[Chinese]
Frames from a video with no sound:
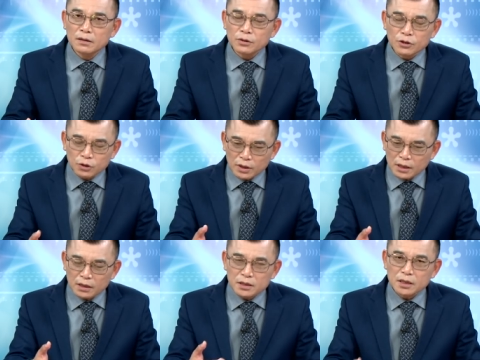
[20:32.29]
结果昨
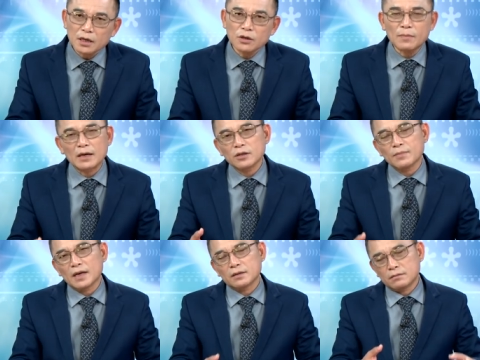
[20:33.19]
天跟今天又忙着
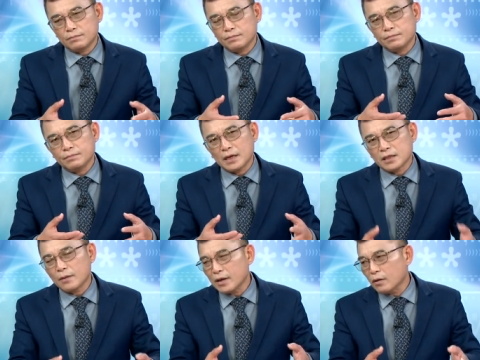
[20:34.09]
把，把
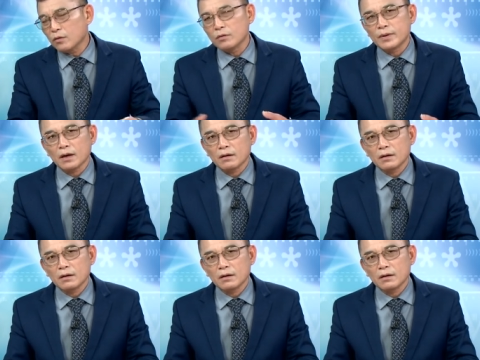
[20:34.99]
钞票换股票，